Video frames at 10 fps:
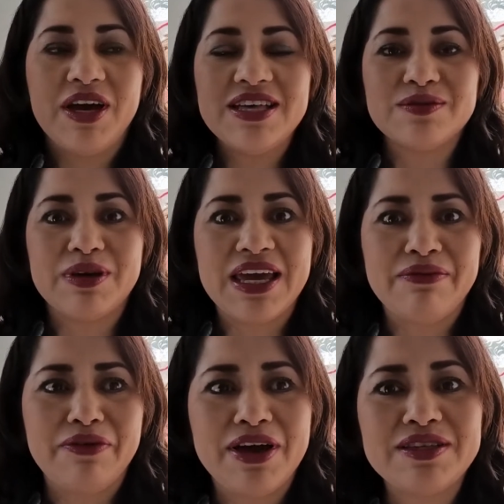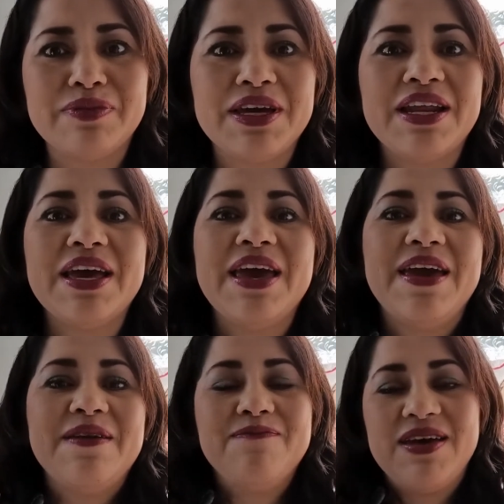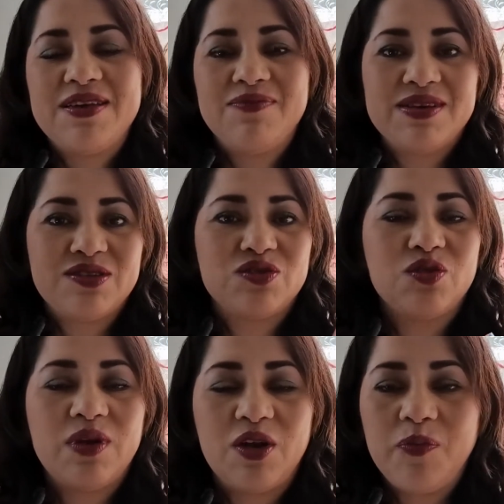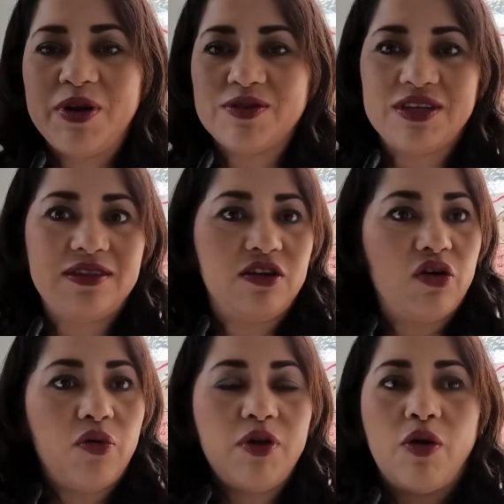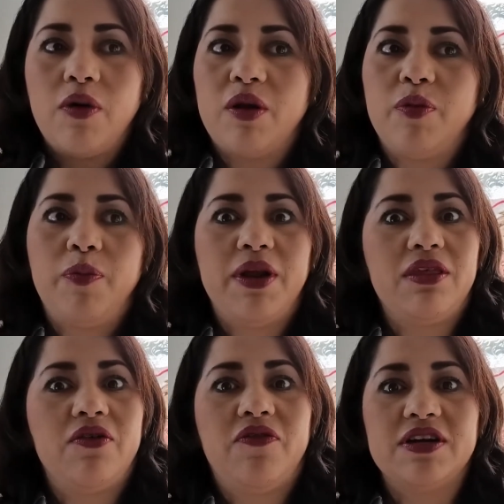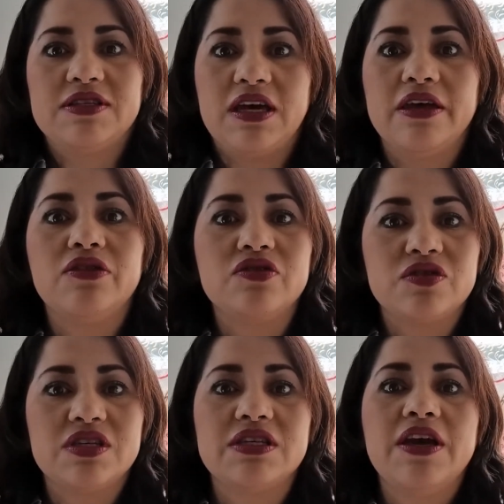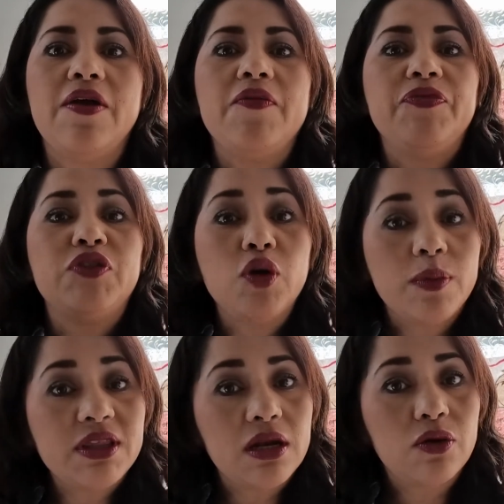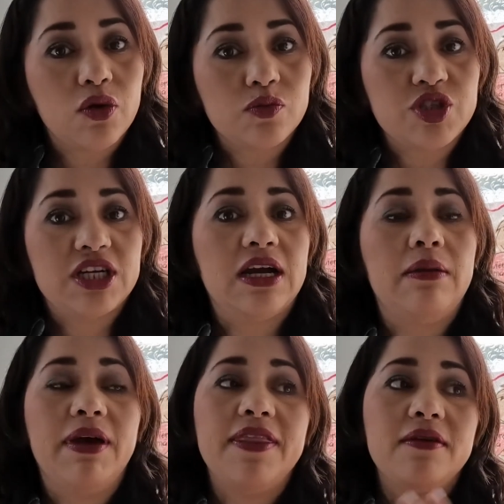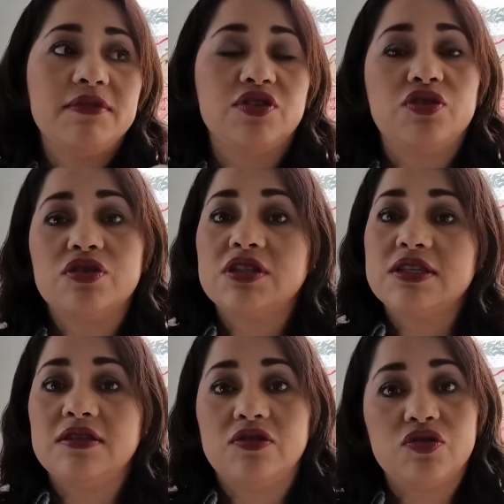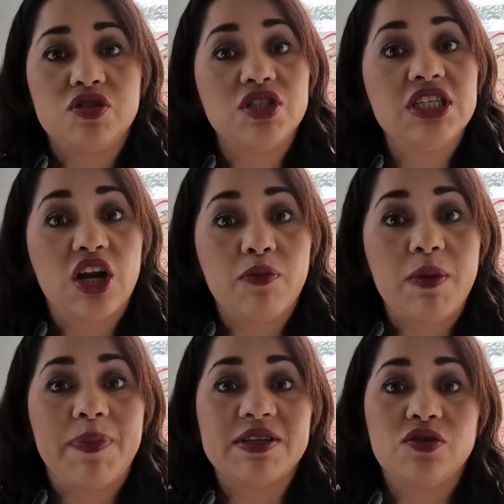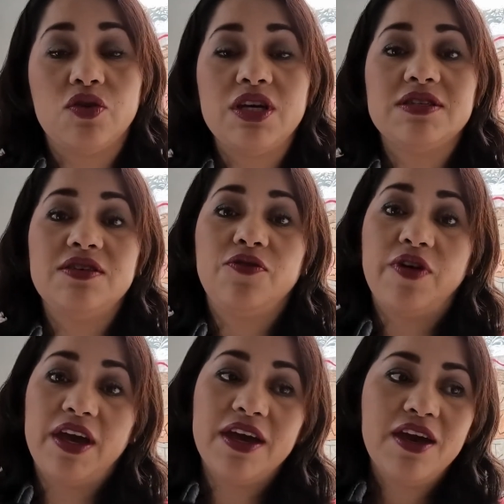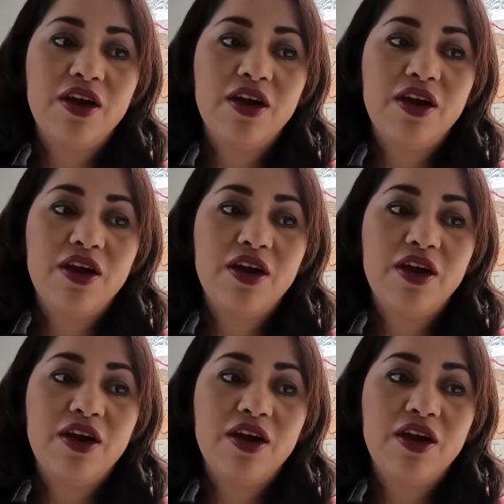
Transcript: a desmayar, me voy a desmayar. Me, me sostuvieron, pero sentí como mi cuerpo perdió fuerza. Entonces, tómatelo con mucha calma. De mis otros tres hijos ya no me pasó y sí fue,